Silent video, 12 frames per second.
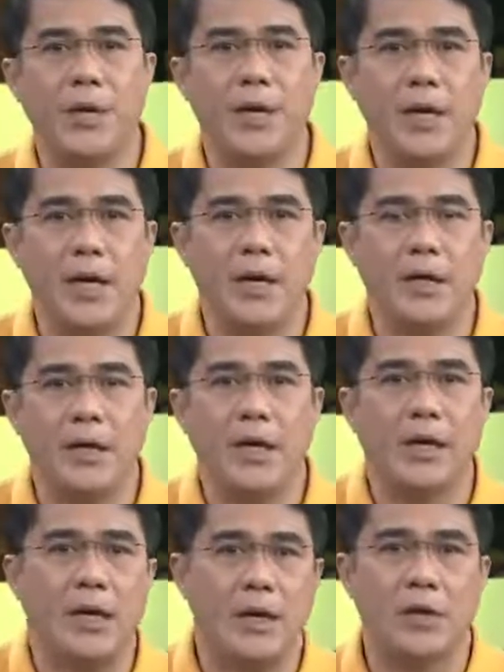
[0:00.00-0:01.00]
kaya ang
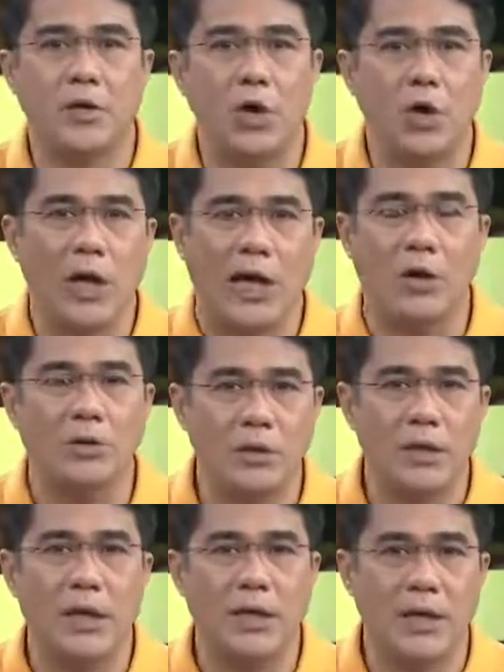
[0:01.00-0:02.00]
uh,
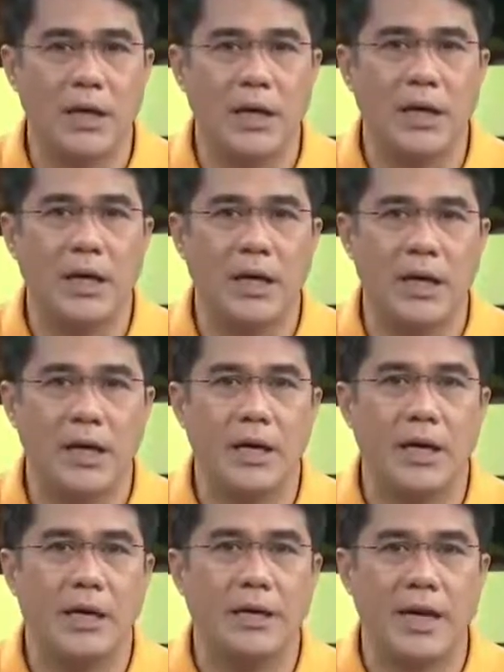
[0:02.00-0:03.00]
rollout ng
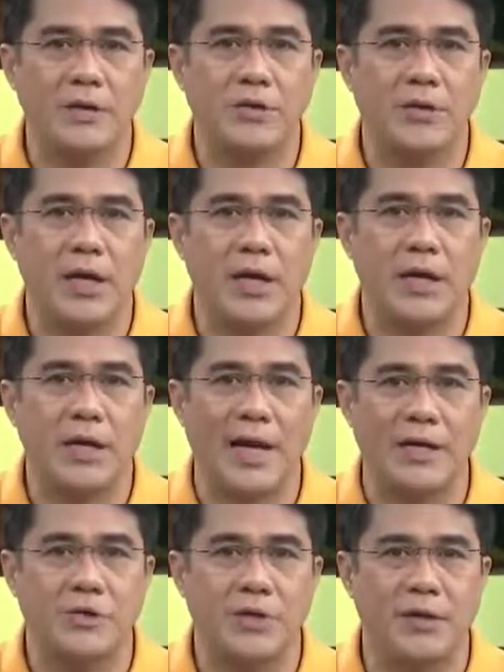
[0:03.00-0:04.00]
uh, National
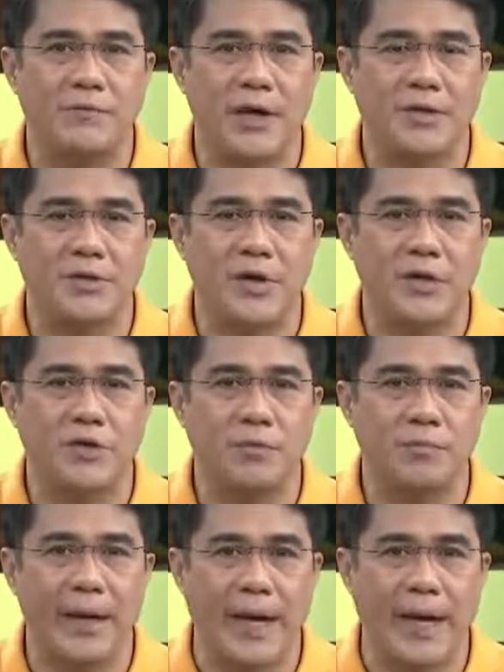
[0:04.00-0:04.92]
National Vaccination